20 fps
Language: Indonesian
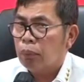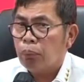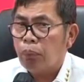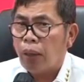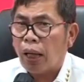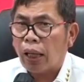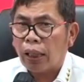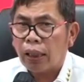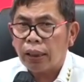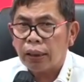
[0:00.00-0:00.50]

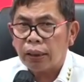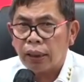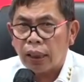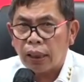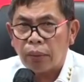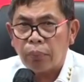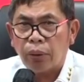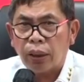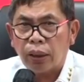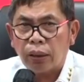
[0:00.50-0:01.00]
Makanya
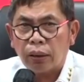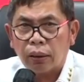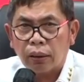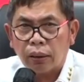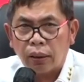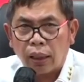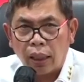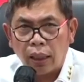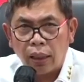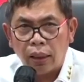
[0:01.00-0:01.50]
saya
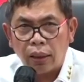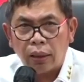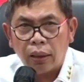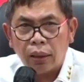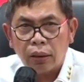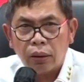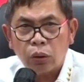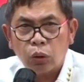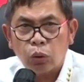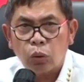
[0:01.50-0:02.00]
minta
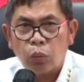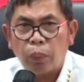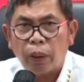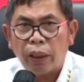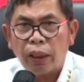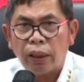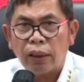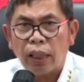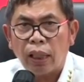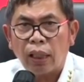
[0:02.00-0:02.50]

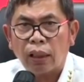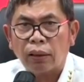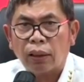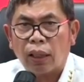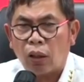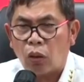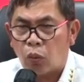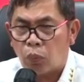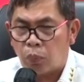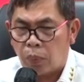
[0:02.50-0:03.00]
supaya jangan
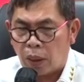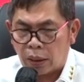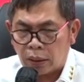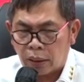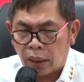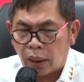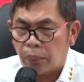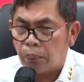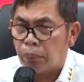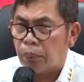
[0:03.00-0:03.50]
terlalu
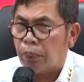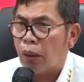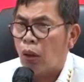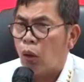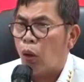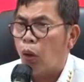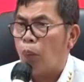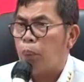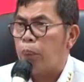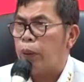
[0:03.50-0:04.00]
banyak
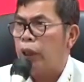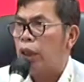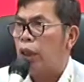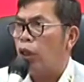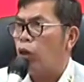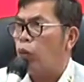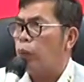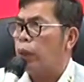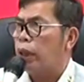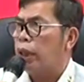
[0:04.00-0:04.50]

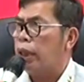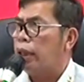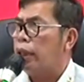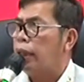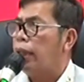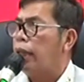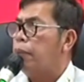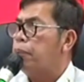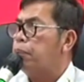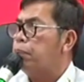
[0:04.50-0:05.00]
opini-opini
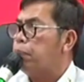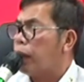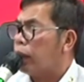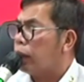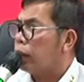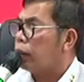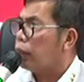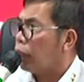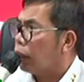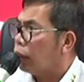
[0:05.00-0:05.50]

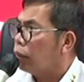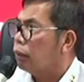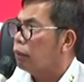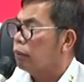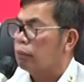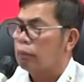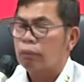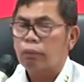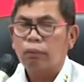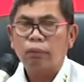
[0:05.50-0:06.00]
dilemparkan.
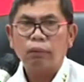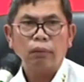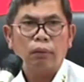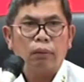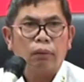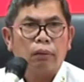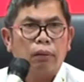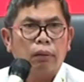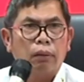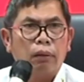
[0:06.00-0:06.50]

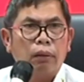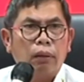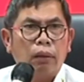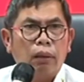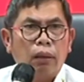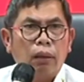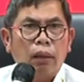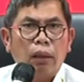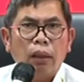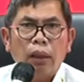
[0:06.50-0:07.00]

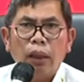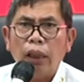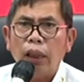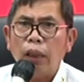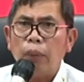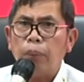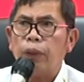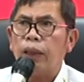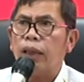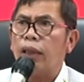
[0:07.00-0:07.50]

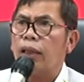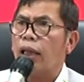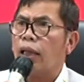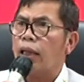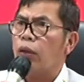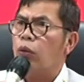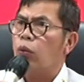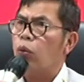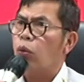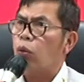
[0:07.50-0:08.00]
Ini
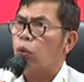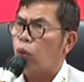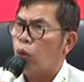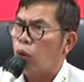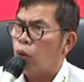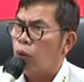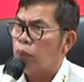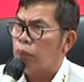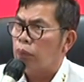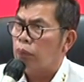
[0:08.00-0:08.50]
penegakan
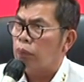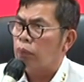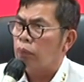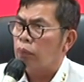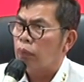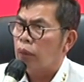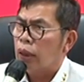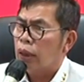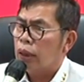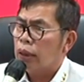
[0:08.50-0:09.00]
hukum.
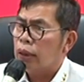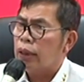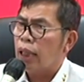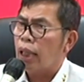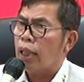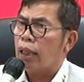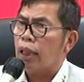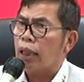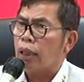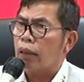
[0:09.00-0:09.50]

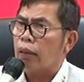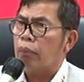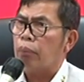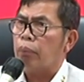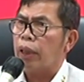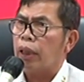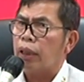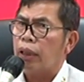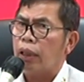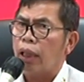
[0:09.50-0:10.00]
Jangan
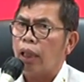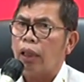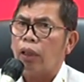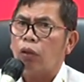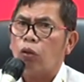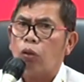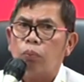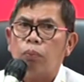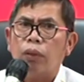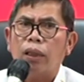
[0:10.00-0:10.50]
media
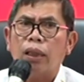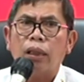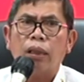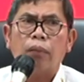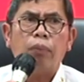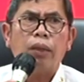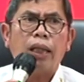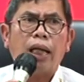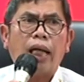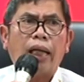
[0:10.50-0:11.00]
ikut meng
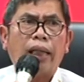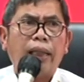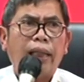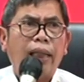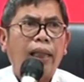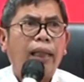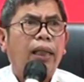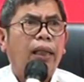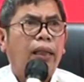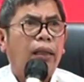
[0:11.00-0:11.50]

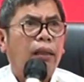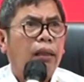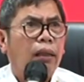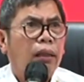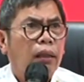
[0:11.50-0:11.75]
mengadili.